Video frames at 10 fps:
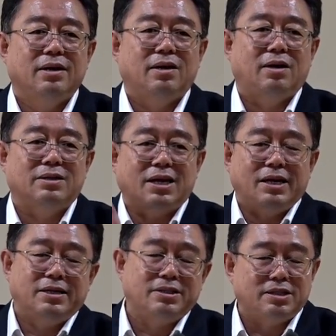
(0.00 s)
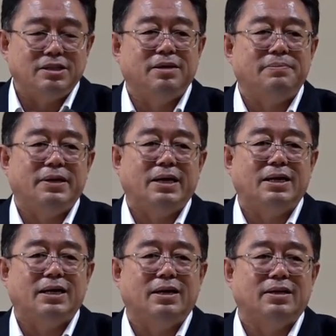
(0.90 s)
好，太太身体病
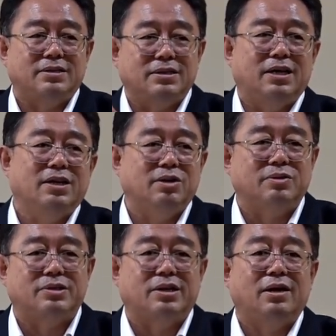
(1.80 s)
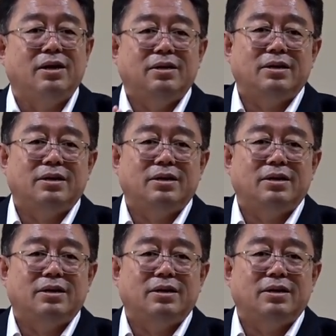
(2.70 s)
殃殃的，整天有事。